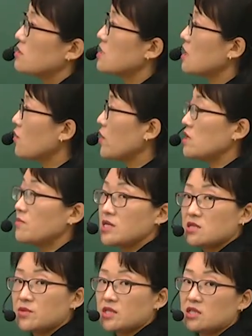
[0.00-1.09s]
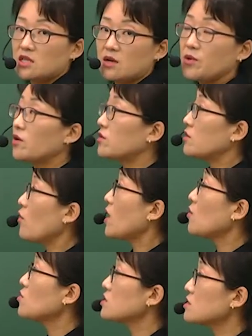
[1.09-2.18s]
제가 왜 이 말씀을 드리냐면
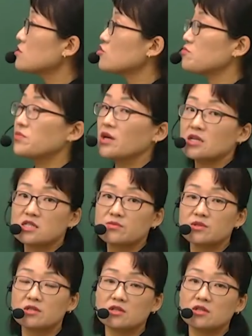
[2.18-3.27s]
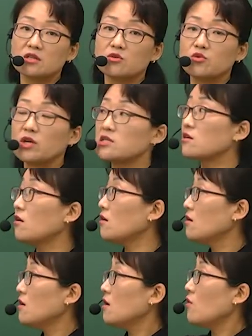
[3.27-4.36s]
화공직을 준비하시기 위해서
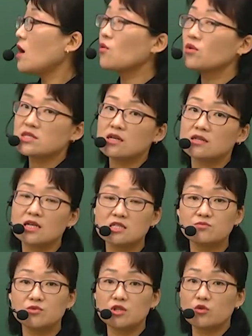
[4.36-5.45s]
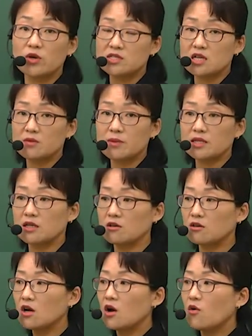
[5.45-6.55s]
화공기사를 따시는 분들이 굉장히
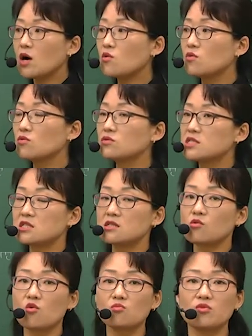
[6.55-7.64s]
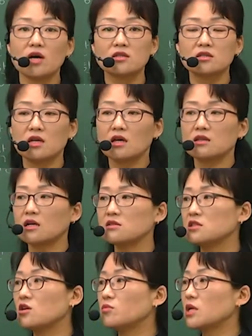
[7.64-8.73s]
많아요. 화공직을 공부하는데 나는
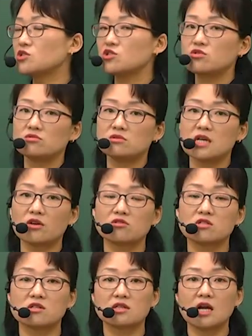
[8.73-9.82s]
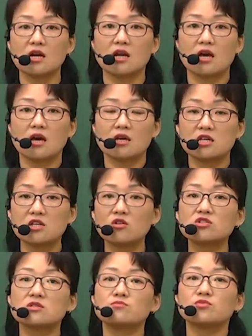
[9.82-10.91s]
이거보다 쉬운 자격증을 딸래.
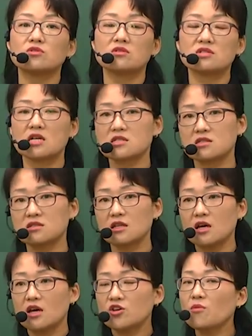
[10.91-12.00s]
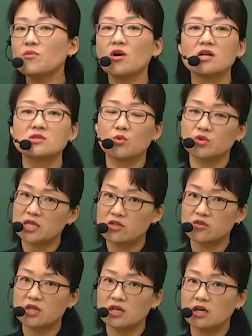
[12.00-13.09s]
이러신 분들은 사실은 현명하지 못한
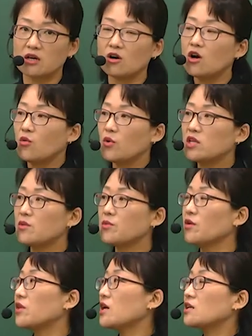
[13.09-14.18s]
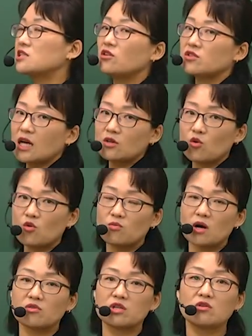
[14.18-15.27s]
선택이에요. 왜냐하면 그거 따로
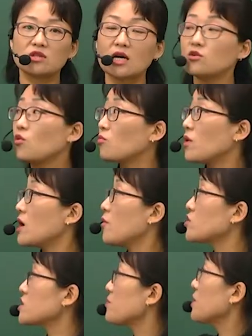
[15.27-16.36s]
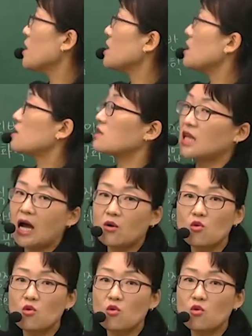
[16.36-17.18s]
공부하고 이거 따로 공부하려면 어차피 얘네들 다